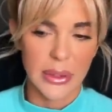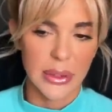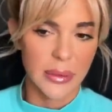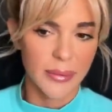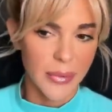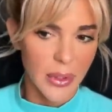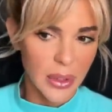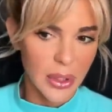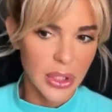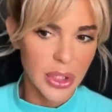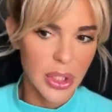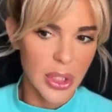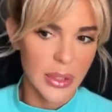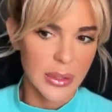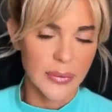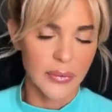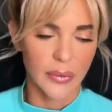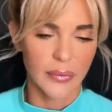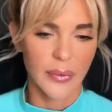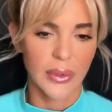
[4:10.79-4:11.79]
Если меня
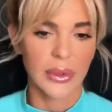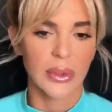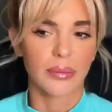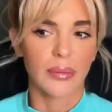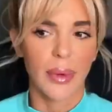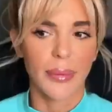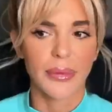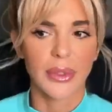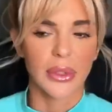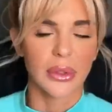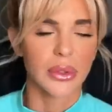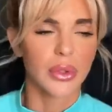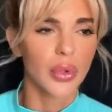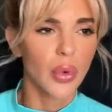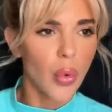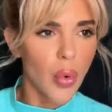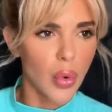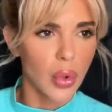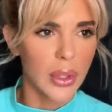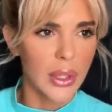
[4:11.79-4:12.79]
начать вот в этот момент
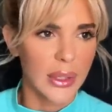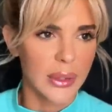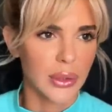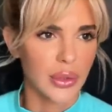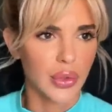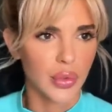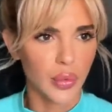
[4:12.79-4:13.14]
трогать,